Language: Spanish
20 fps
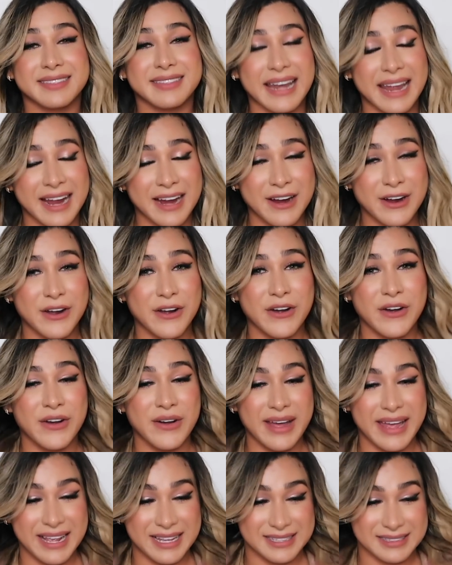
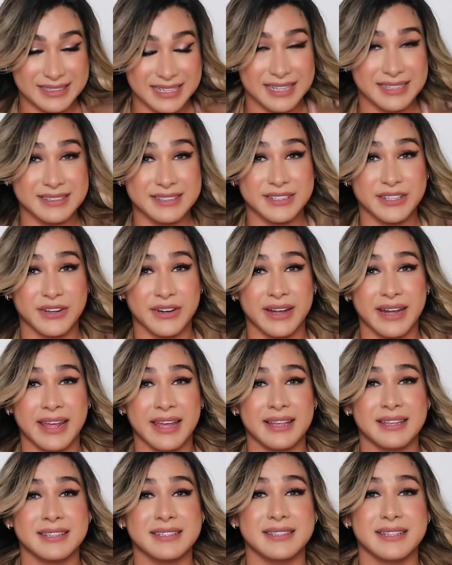Tengo
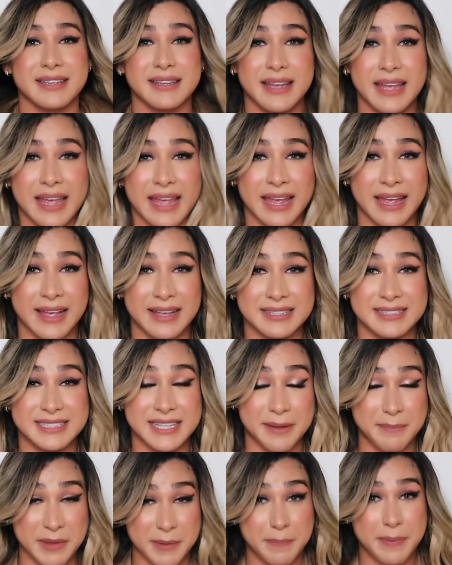extensiones semi eh,
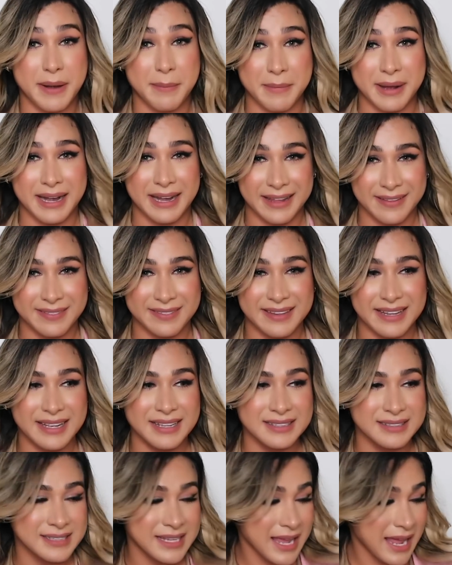
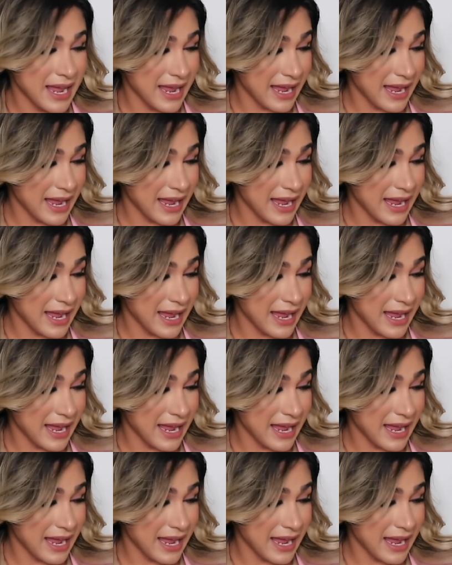semipermanentes,